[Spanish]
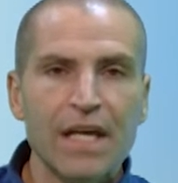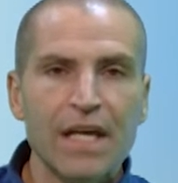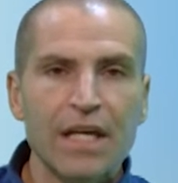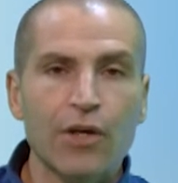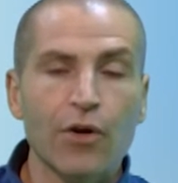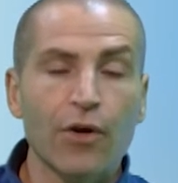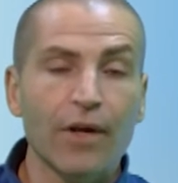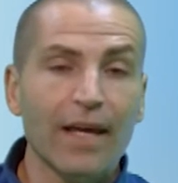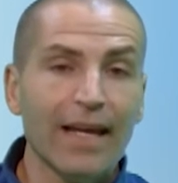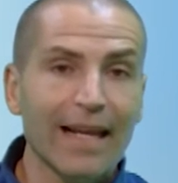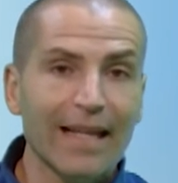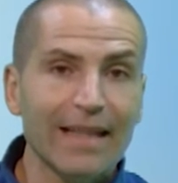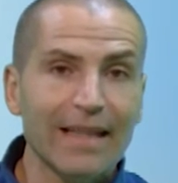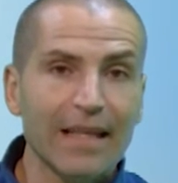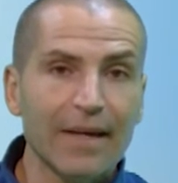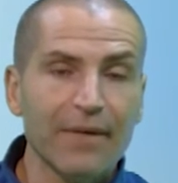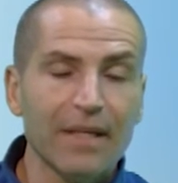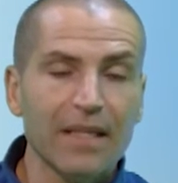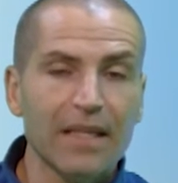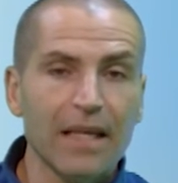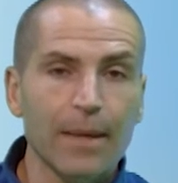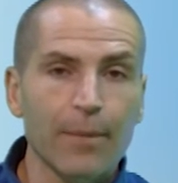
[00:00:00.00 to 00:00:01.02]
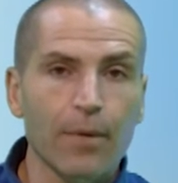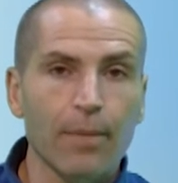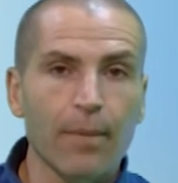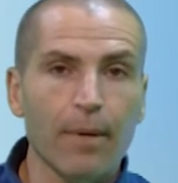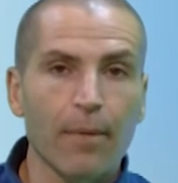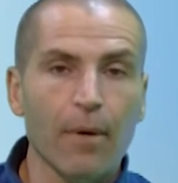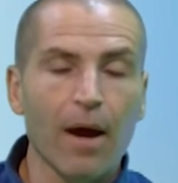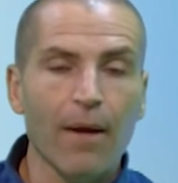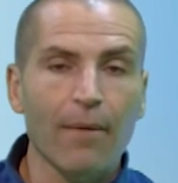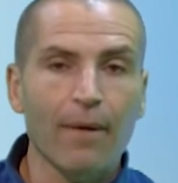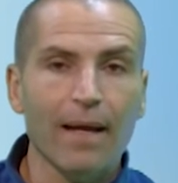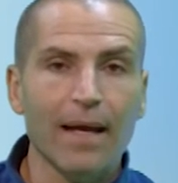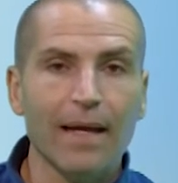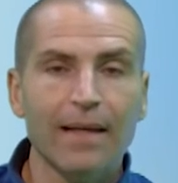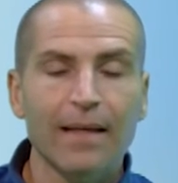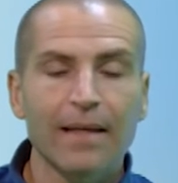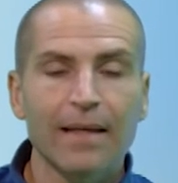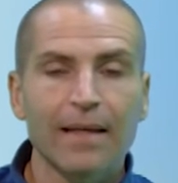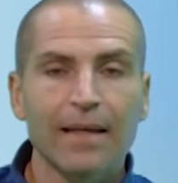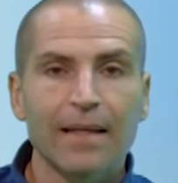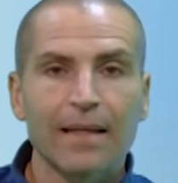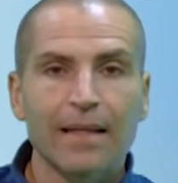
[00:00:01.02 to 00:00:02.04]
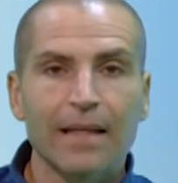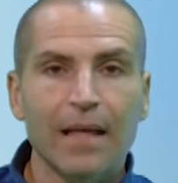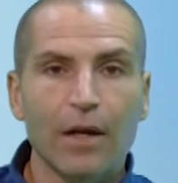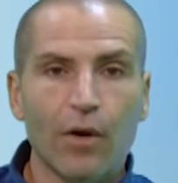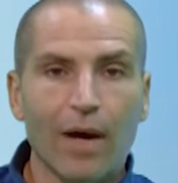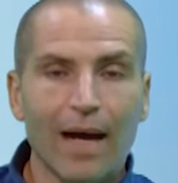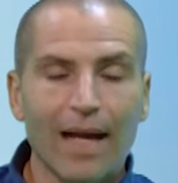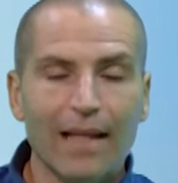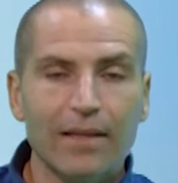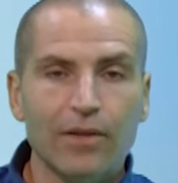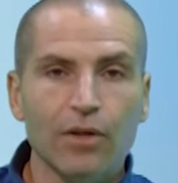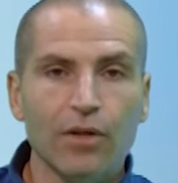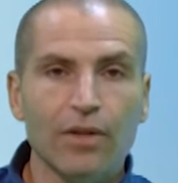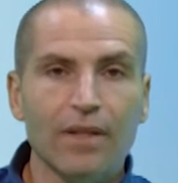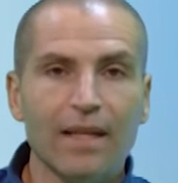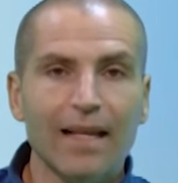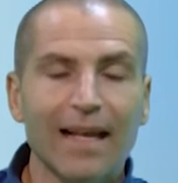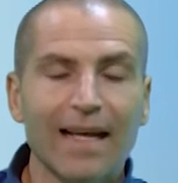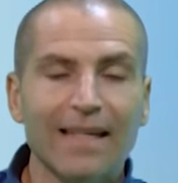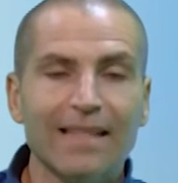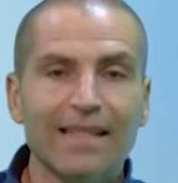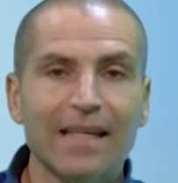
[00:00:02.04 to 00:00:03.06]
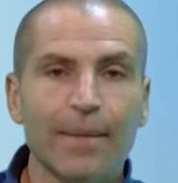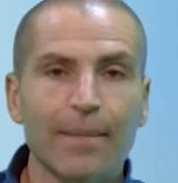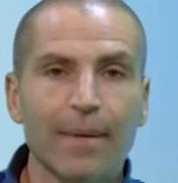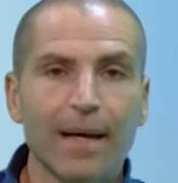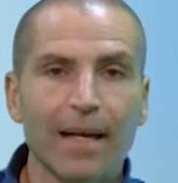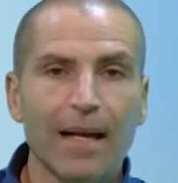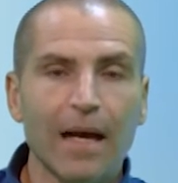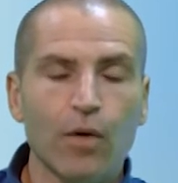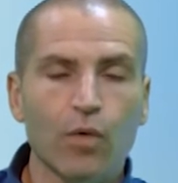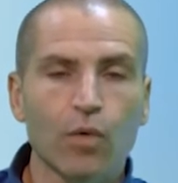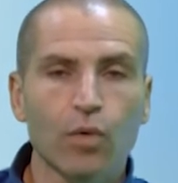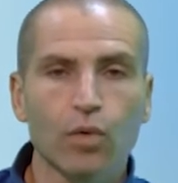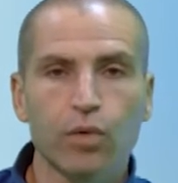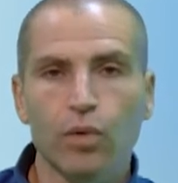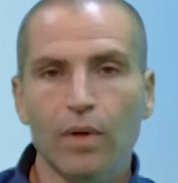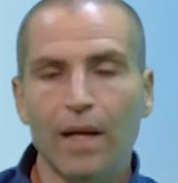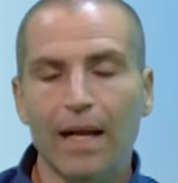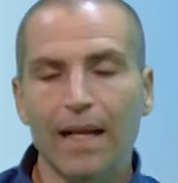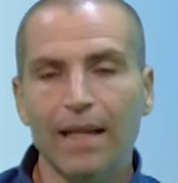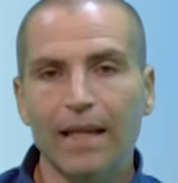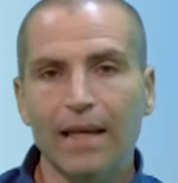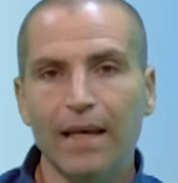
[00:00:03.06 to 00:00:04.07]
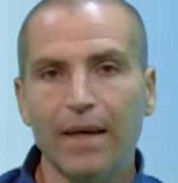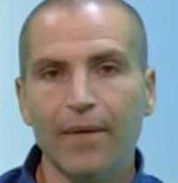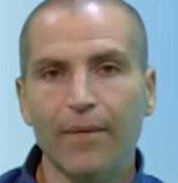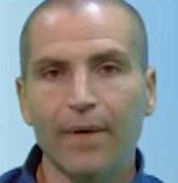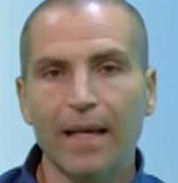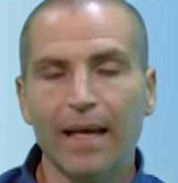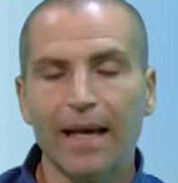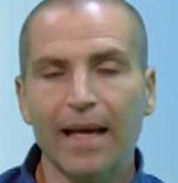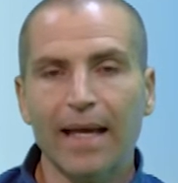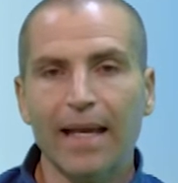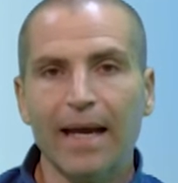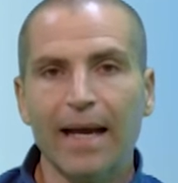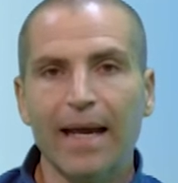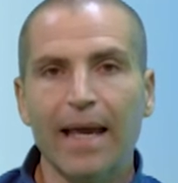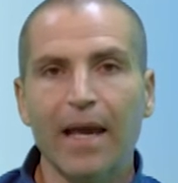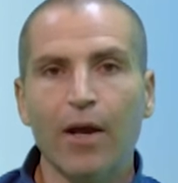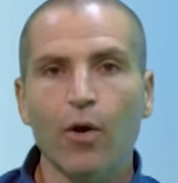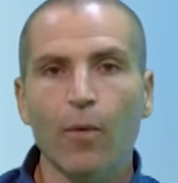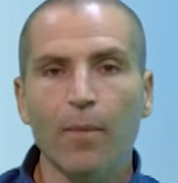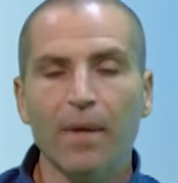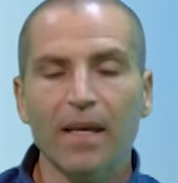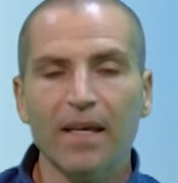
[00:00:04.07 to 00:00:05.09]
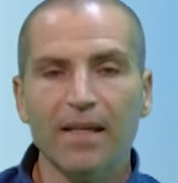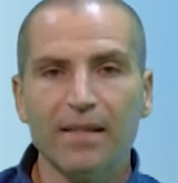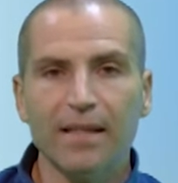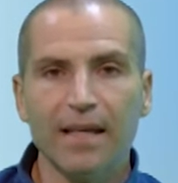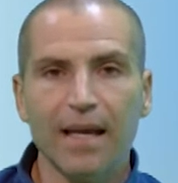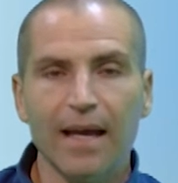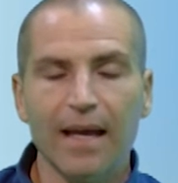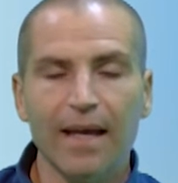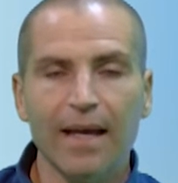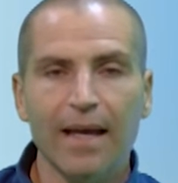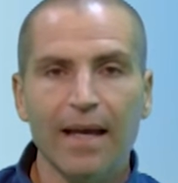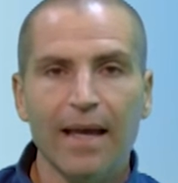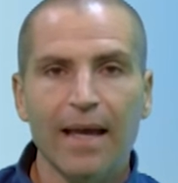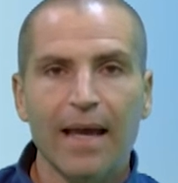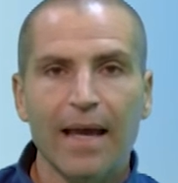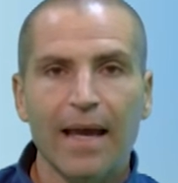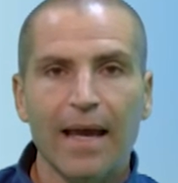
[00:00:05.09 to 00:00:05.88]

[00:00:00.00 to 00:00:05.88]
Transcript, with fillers: Y hoy en la entrevista pues vamos a hablar de los actos de la Semana Cultural de Beneguera que comienzan